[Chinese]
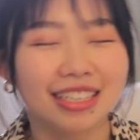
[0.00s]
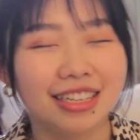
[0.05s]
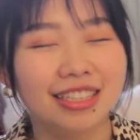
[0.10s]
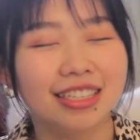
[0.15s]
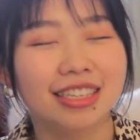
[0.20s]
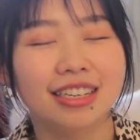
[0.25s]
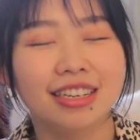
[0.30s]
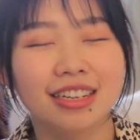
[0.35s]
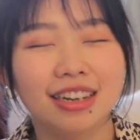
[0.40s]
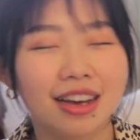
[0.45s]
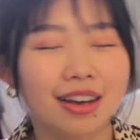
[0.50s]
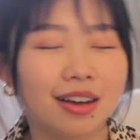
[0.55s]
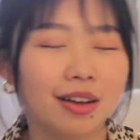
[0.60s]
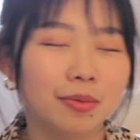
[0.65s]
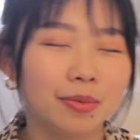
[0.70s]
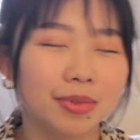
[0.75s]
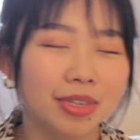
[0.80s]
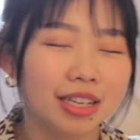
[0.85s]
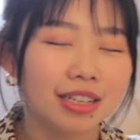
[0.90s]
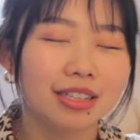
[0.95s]
Sat
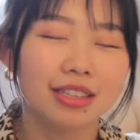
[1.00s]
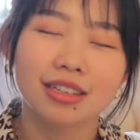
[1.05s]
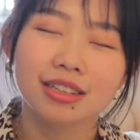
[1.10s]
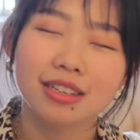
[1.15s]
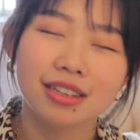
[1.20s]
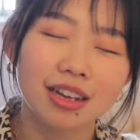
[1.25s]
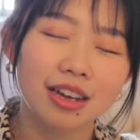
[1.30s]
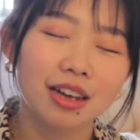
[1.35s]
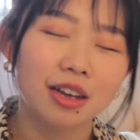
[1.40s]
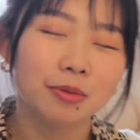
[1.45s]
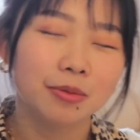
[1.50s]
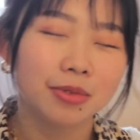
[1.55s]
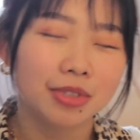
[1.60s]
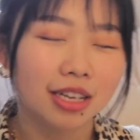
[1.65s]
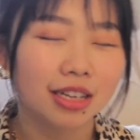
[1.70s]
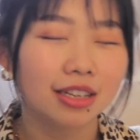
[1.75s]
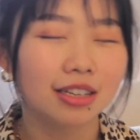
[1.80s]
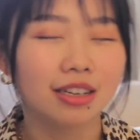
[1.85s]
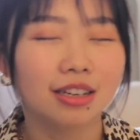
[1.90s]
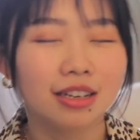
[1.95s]
nam, sat nam,
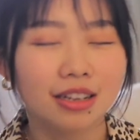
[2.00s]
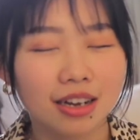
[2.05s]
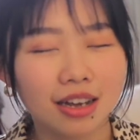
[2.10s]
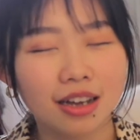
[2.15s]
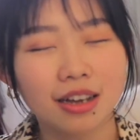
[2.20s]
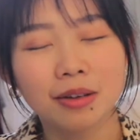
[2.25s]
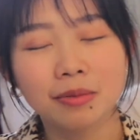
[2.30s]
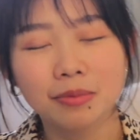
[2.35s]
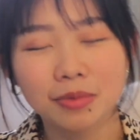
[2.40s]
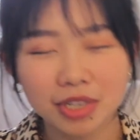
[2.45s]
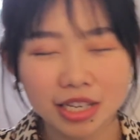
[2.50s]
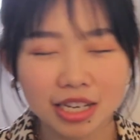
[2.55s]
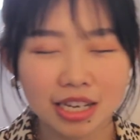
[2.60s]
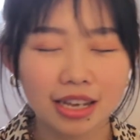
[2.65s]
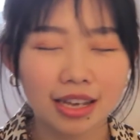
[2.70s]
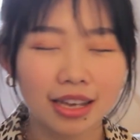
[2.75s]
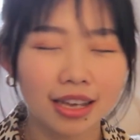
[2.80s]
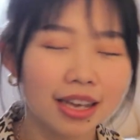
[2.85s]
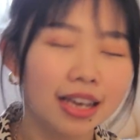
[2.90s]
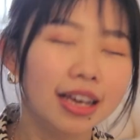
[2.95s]
sat nam
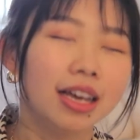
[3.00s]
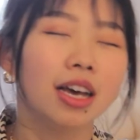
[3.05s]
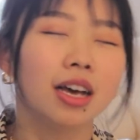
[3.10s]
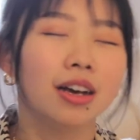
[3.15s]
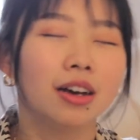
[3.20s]
jee,